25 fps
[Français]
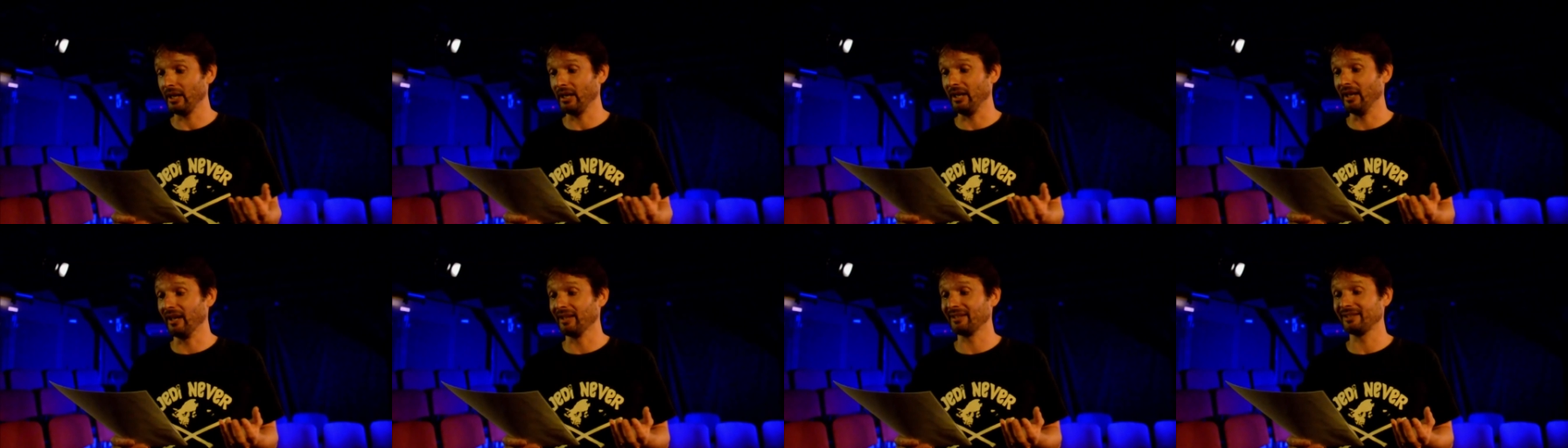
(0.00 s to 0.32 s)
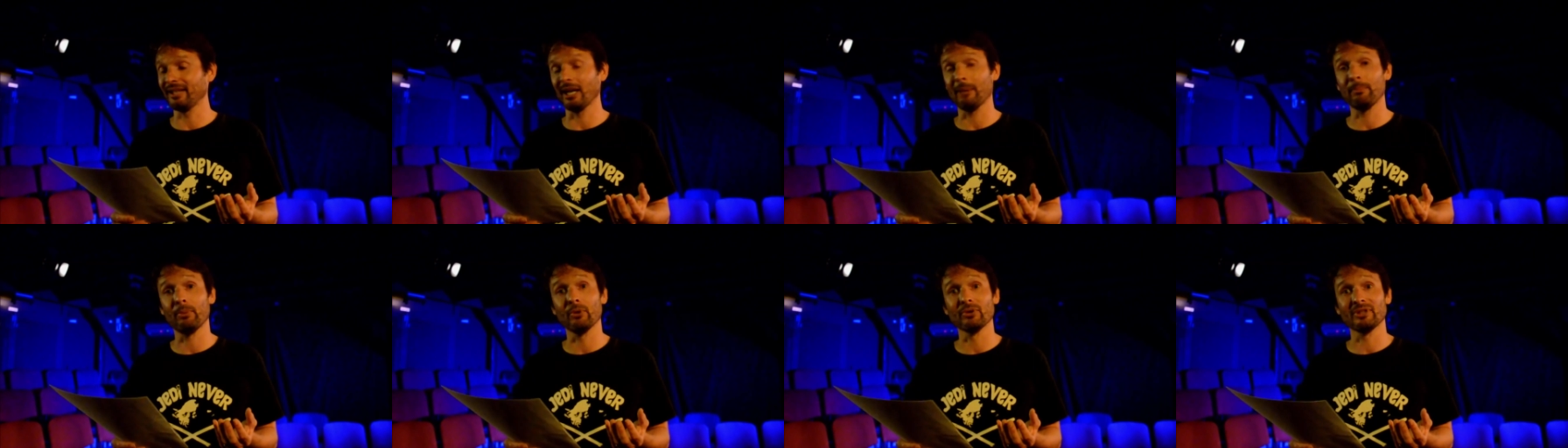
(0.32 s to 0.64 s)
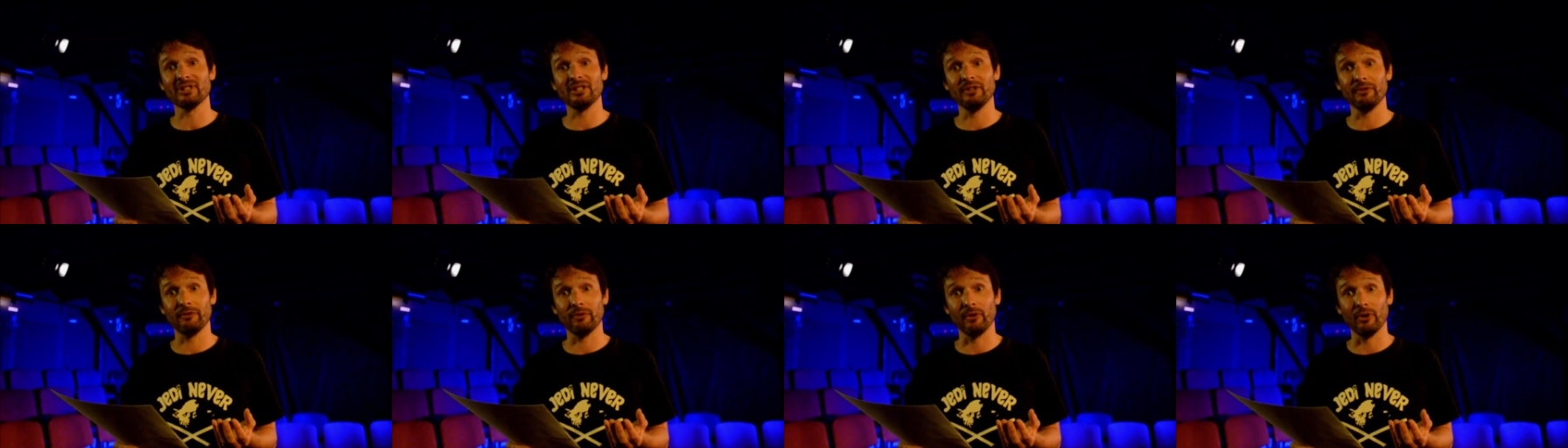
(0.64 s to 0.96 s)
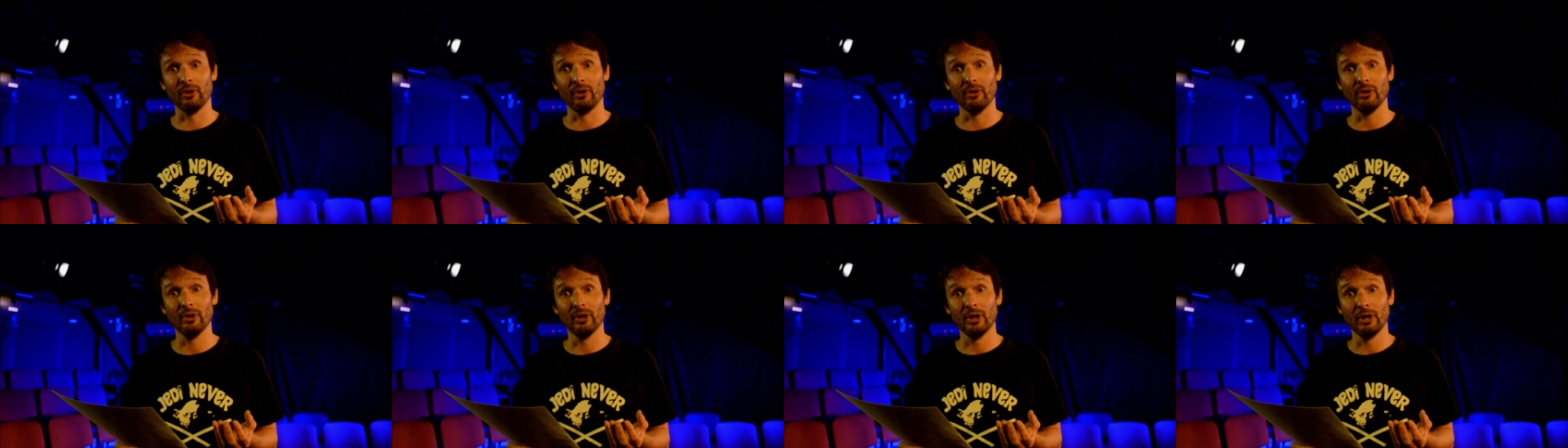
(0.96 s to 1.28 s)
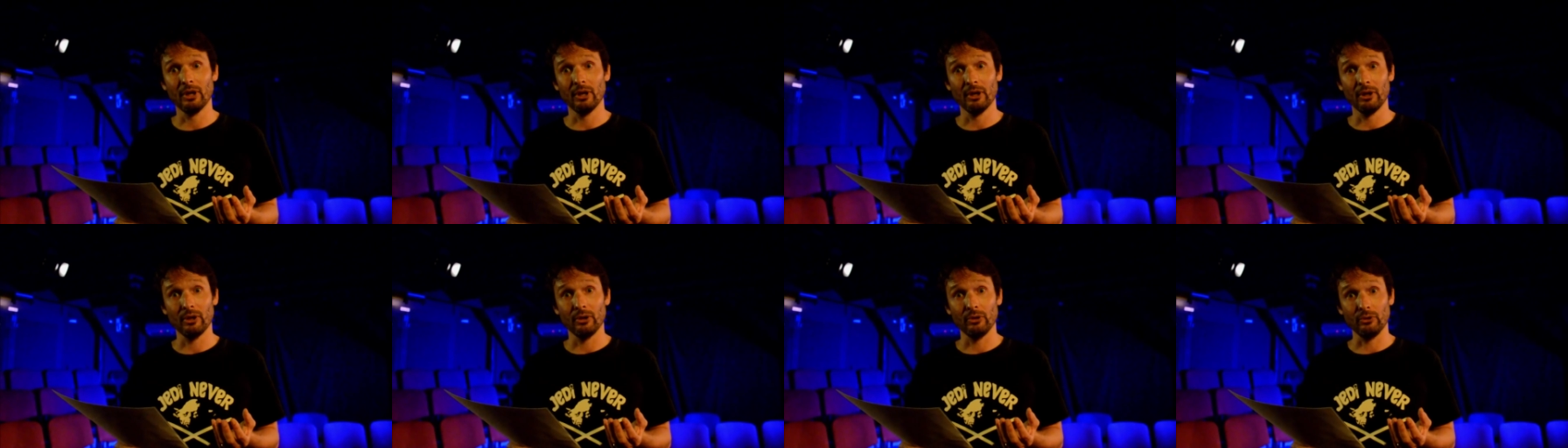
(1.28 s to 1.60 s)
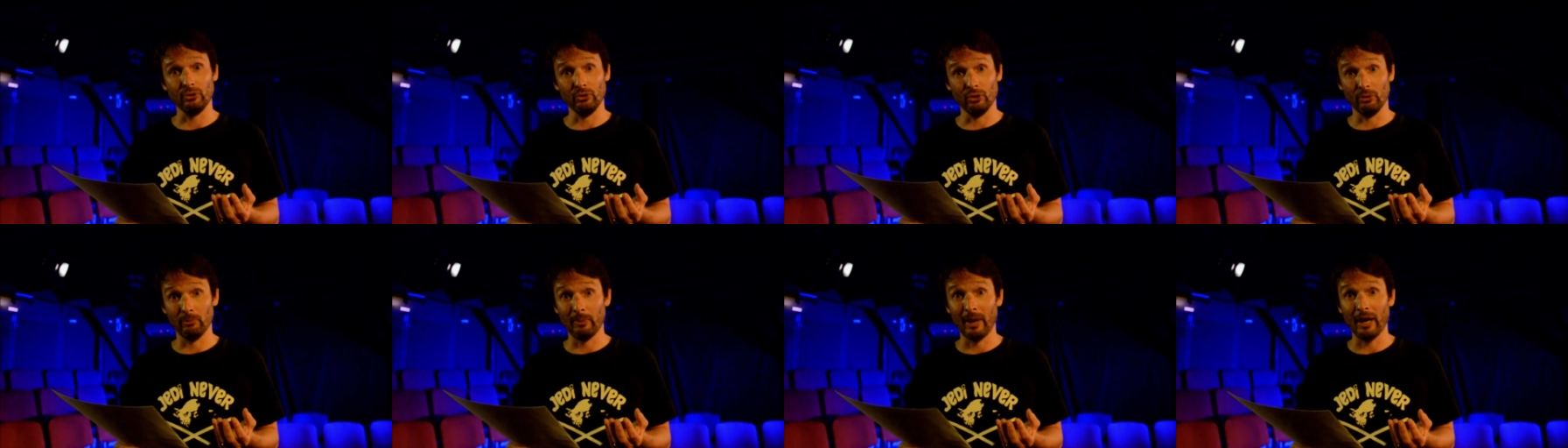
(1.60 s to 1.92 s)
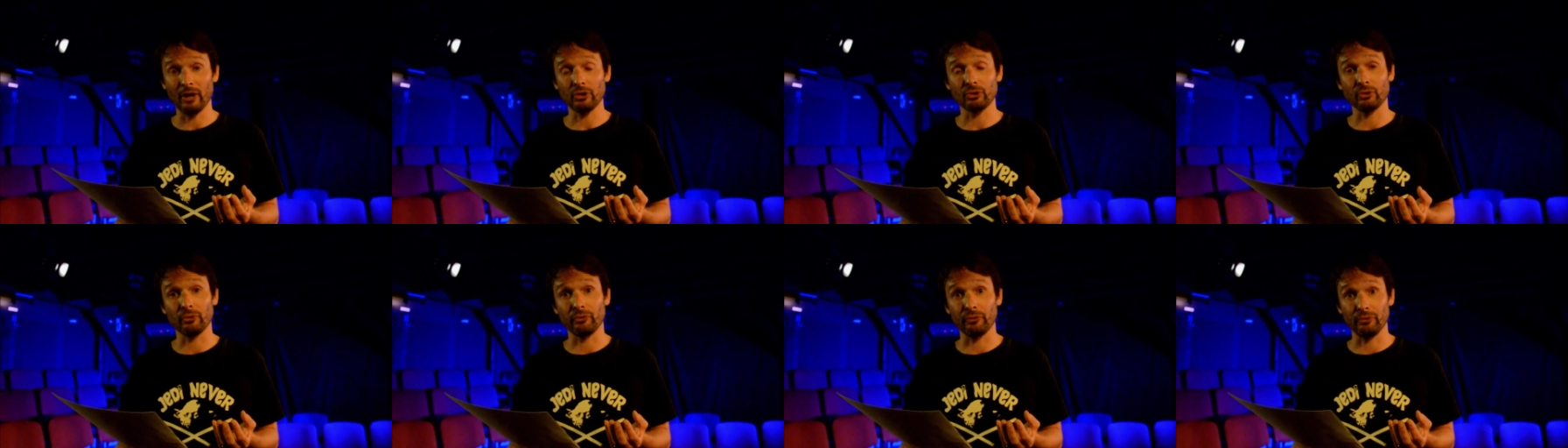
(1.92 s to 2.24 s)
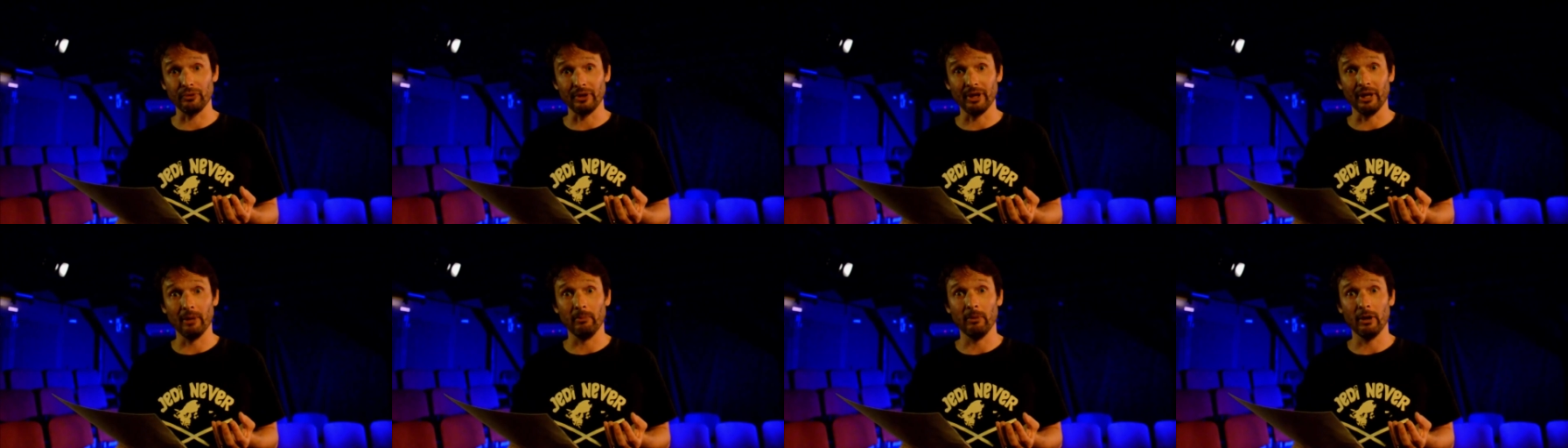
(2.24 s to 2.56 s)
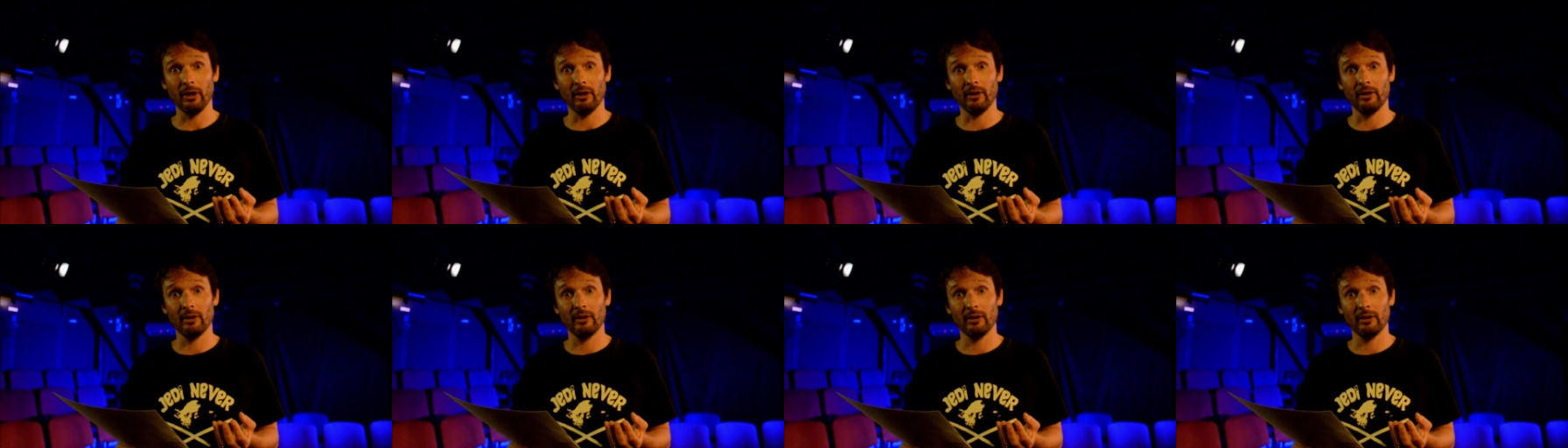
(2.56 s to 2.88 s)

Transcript: et un serpent sifflant, une marche funèbre.